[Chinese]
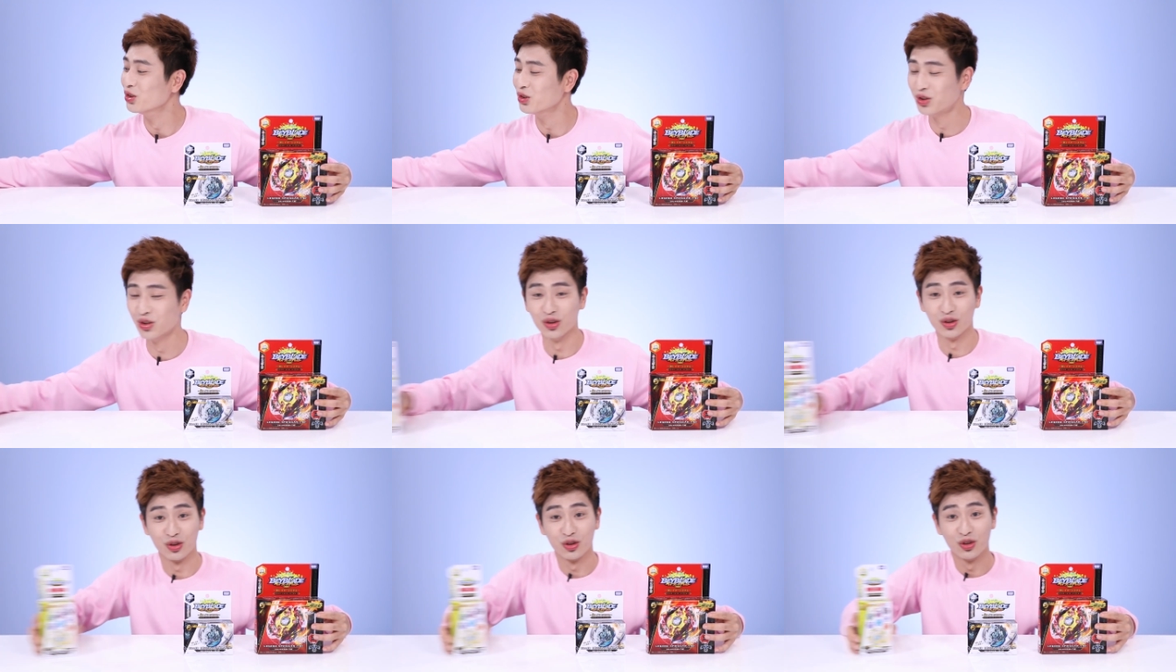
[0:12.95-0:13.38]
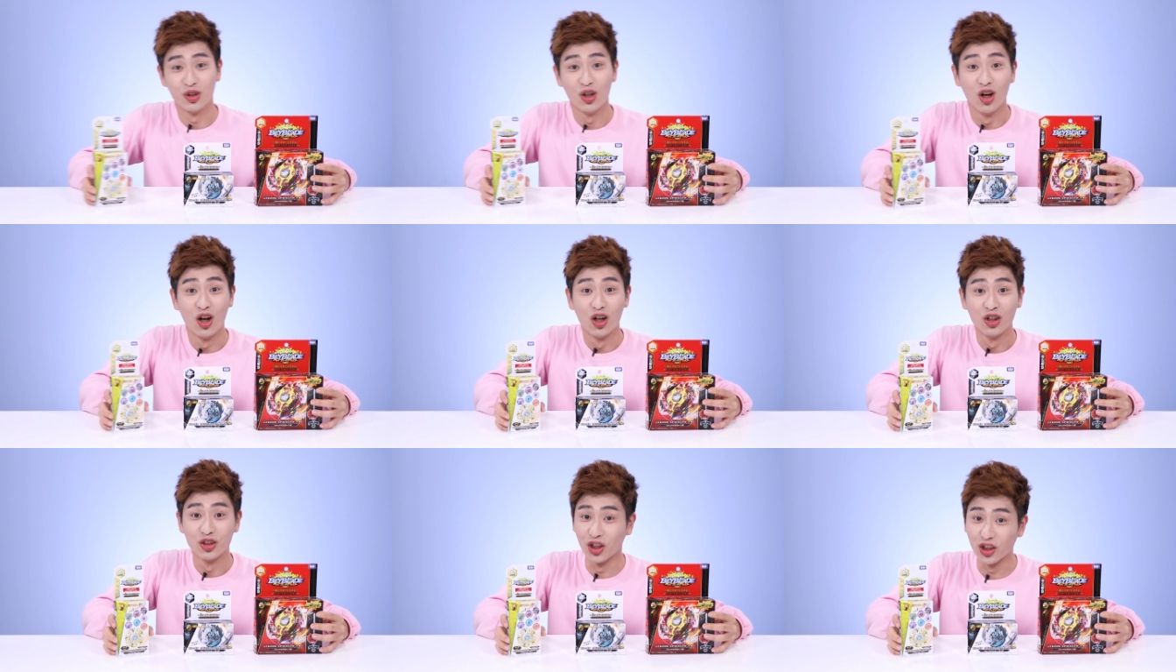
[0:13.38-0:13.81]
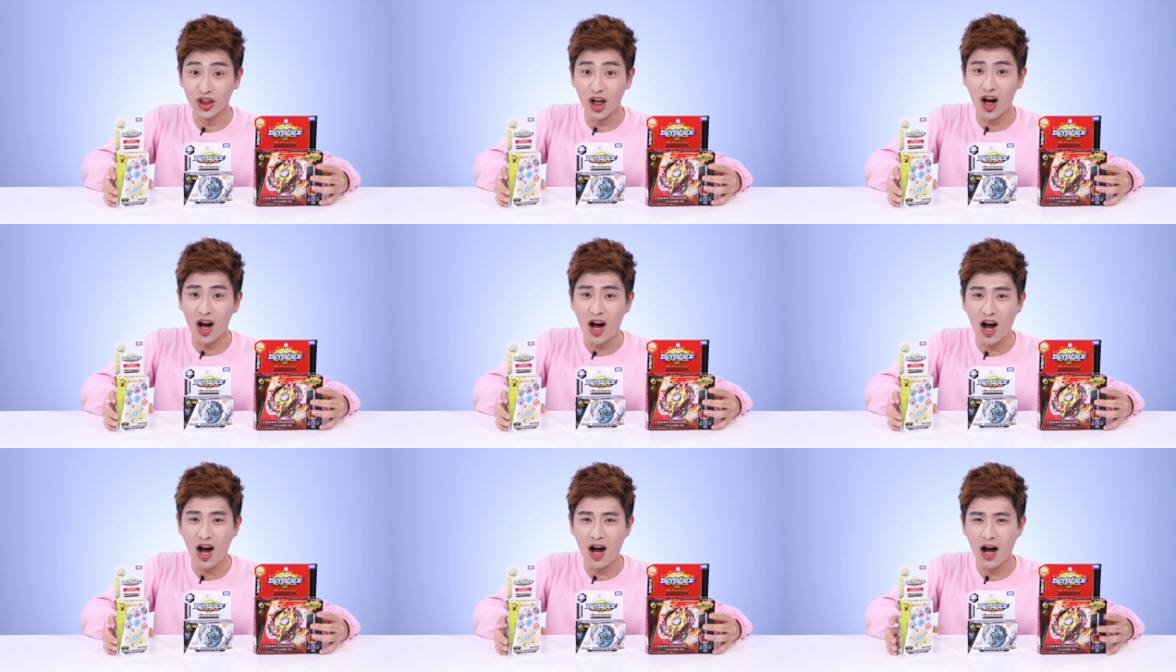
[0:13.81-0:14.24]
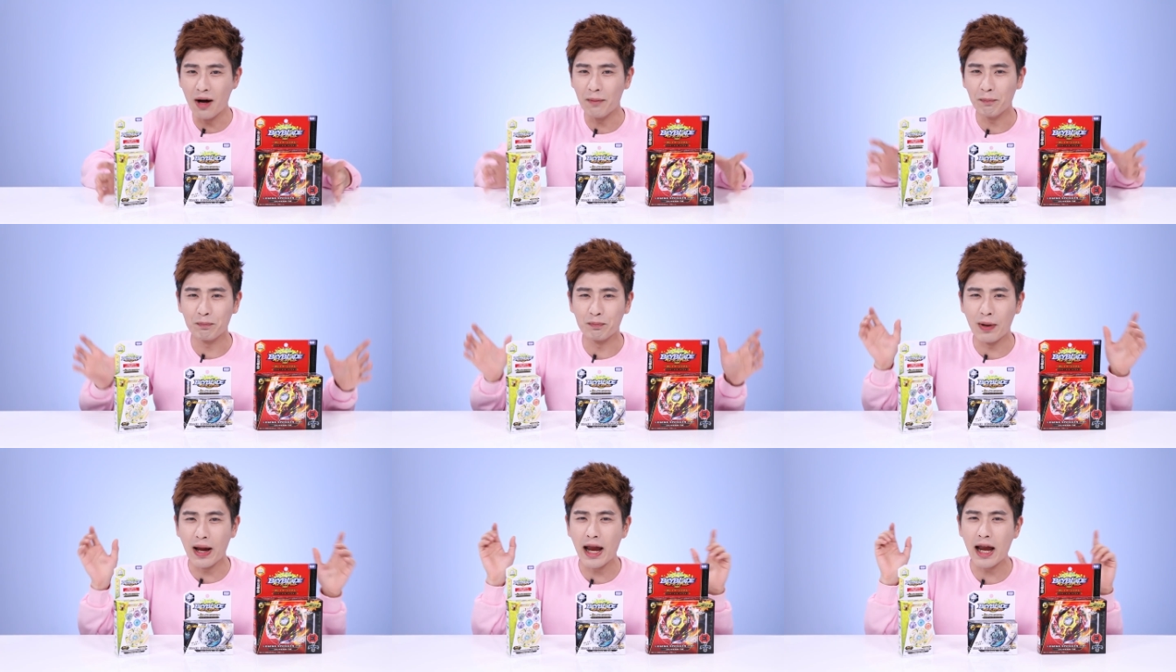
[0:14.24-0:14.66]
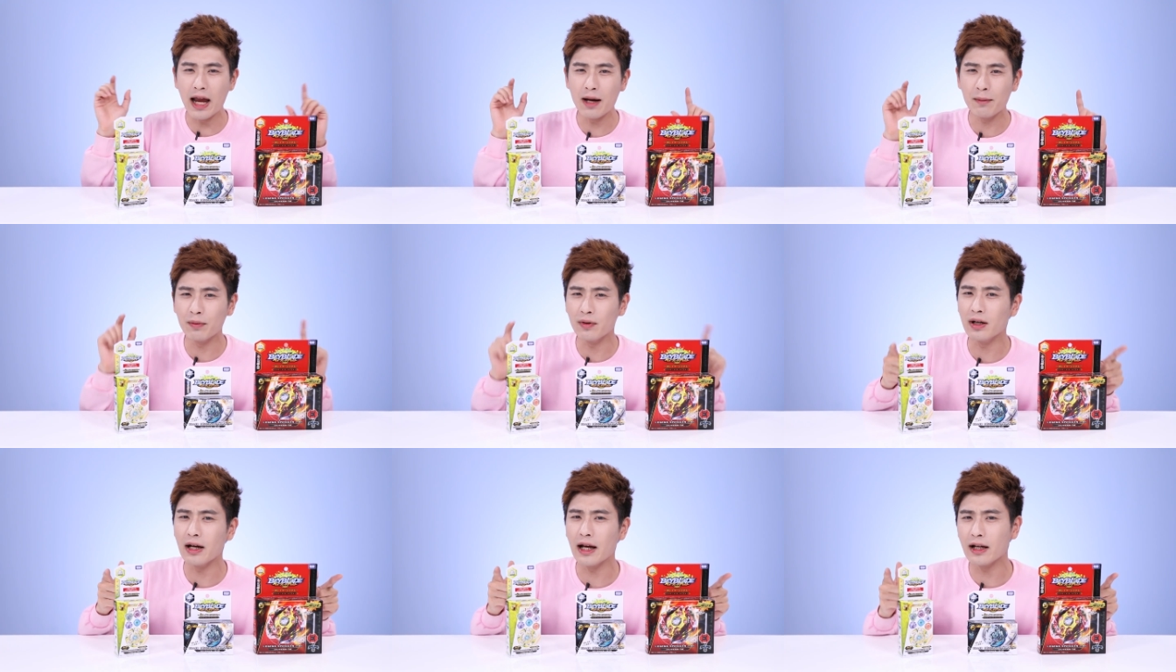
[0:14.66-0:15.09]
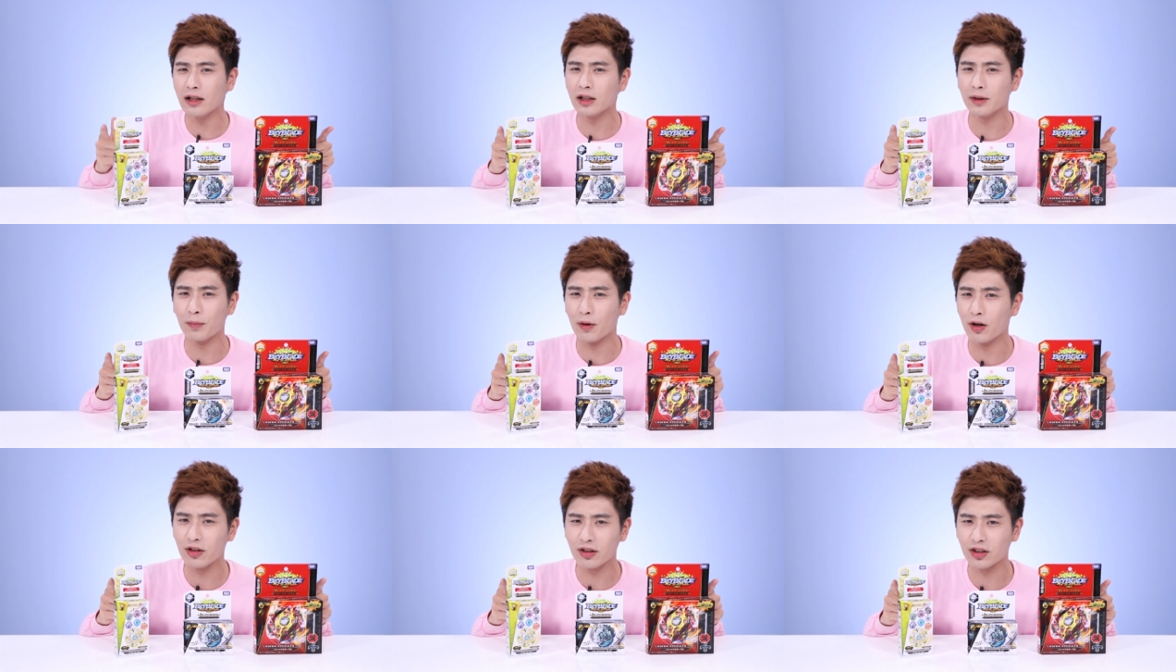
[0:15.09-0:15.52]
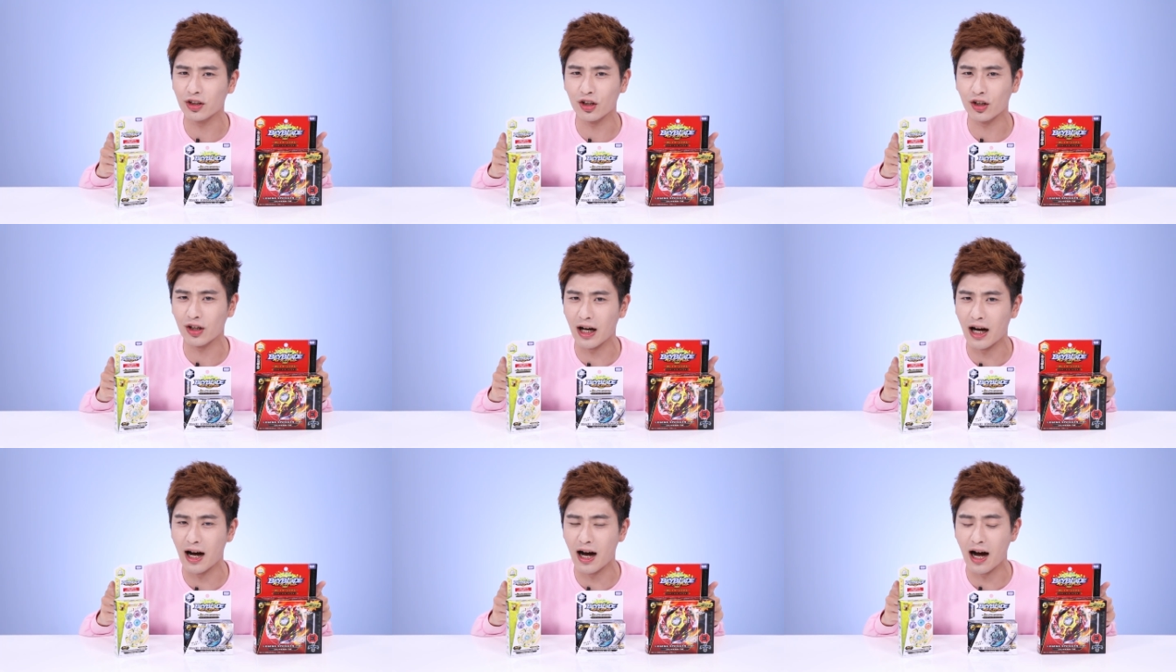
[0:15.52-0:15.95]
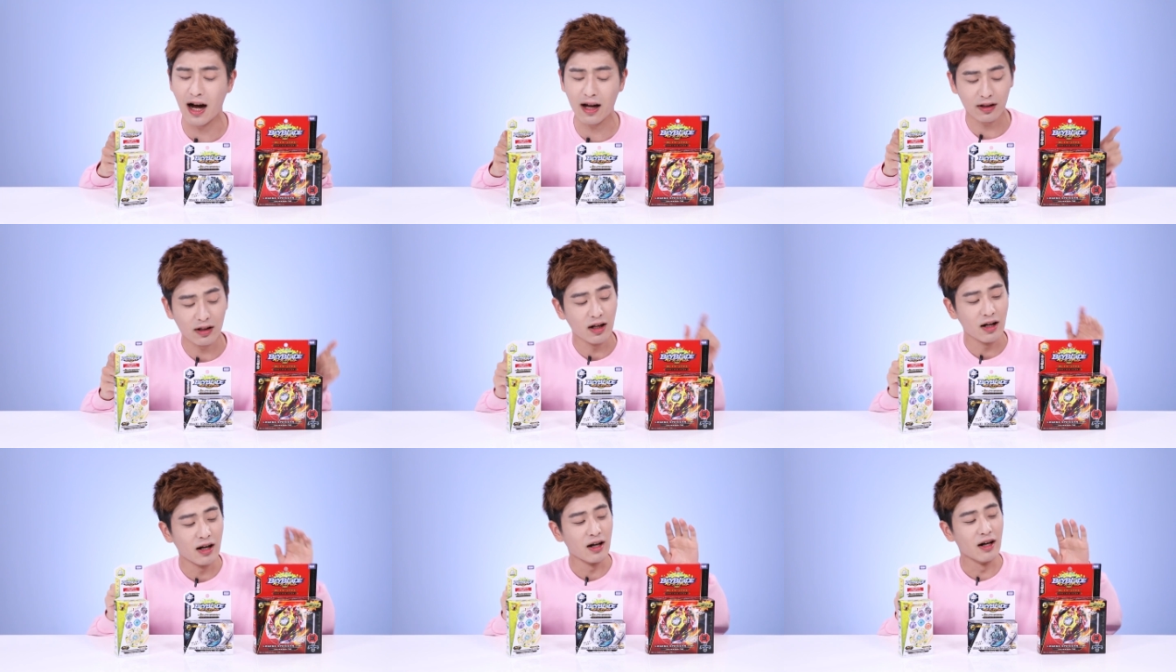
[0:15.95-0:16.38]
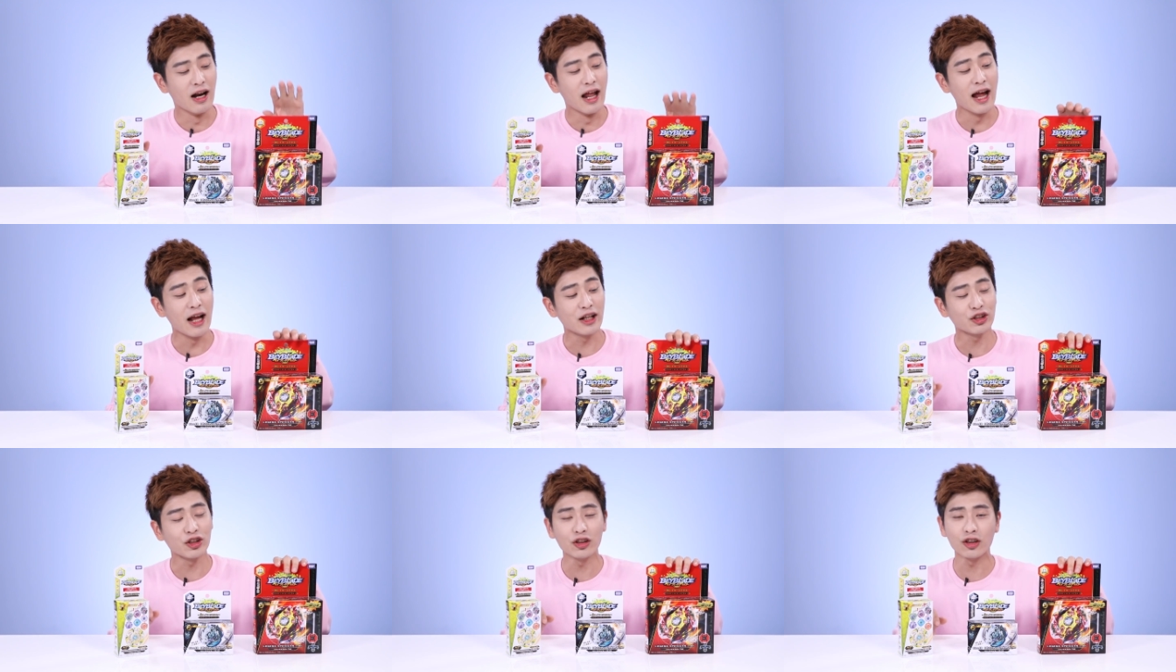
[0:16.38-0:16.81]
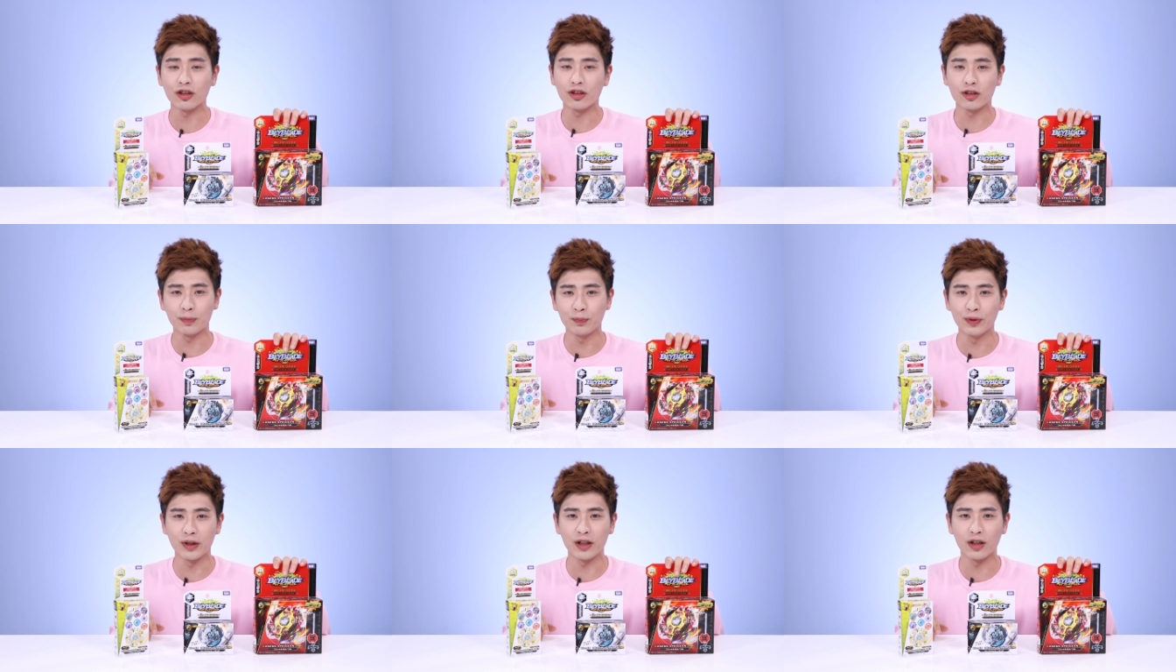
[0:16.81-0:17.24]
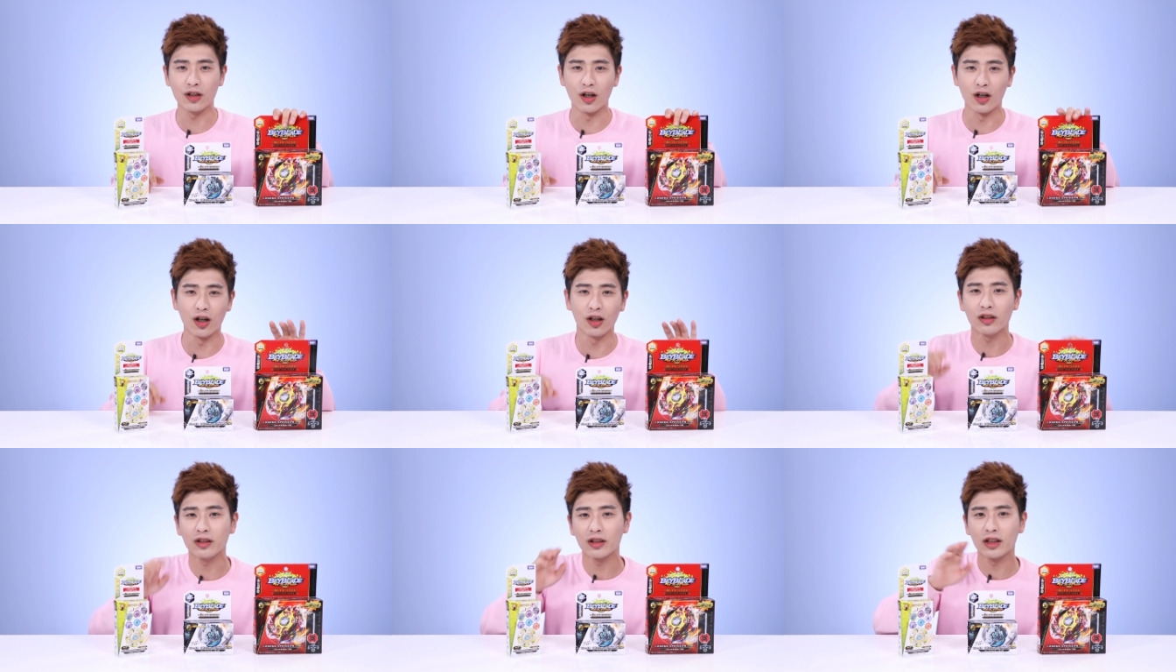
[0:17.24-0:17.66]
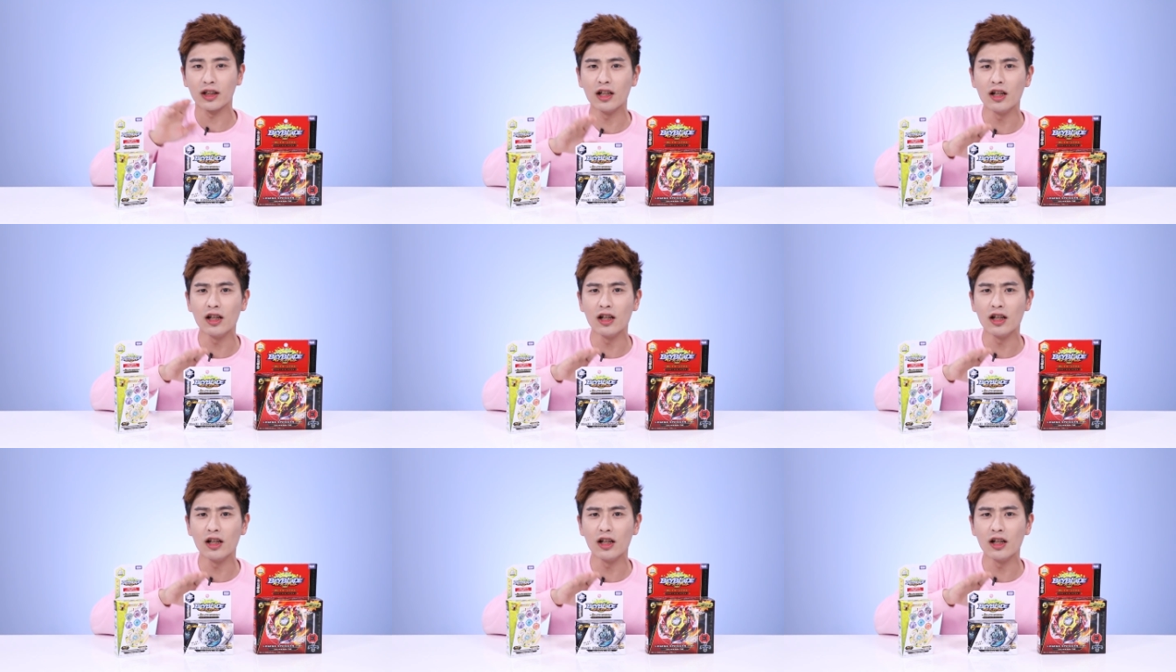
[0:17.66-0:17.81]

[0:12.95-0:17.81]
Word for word: 咻，大家拿爆旋陀螺里的 Legend g r 雷震 l 斯瑞根、